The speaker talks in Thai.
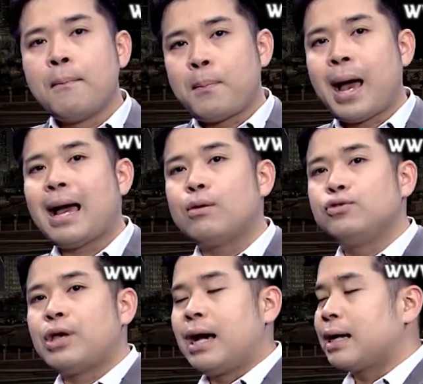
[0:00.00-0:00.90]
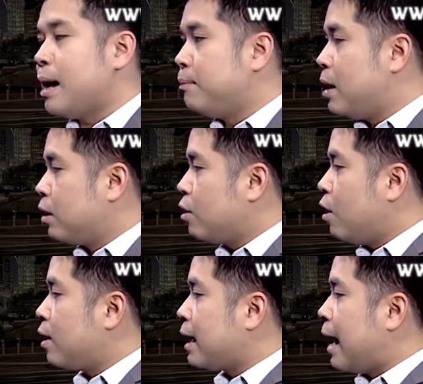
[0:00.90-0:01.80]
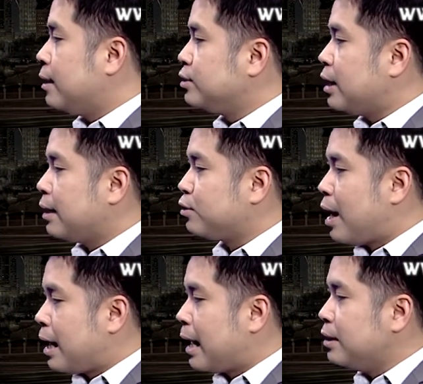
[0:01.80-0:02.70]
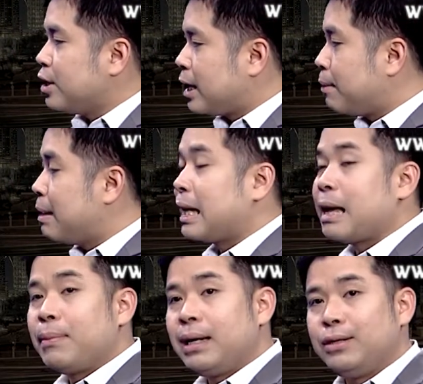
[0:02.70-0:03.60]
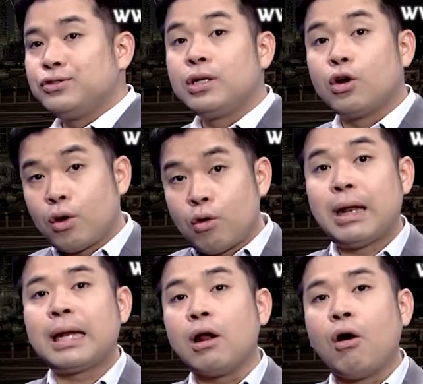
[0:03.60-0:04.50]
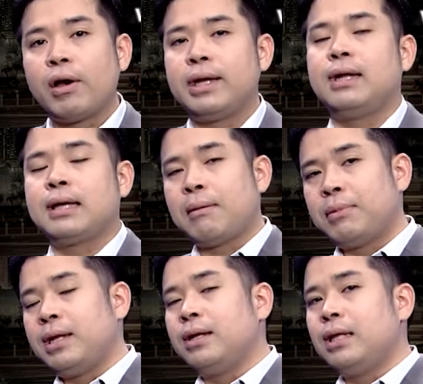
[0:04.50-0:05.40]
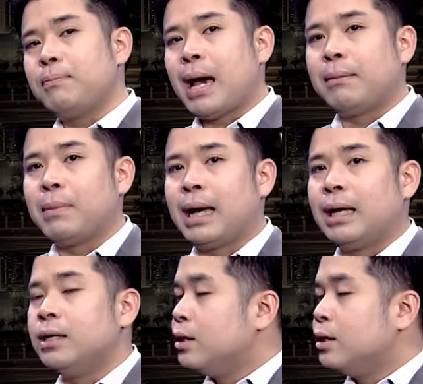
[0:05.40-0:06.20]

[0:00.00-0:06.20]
ภาคอุตสาหกรรม แล้วก็การอัตราการใช้กำลังการผลิต ซึ่งลดลงเล็กน้อยนะครับในเดือนที่ผ่านมา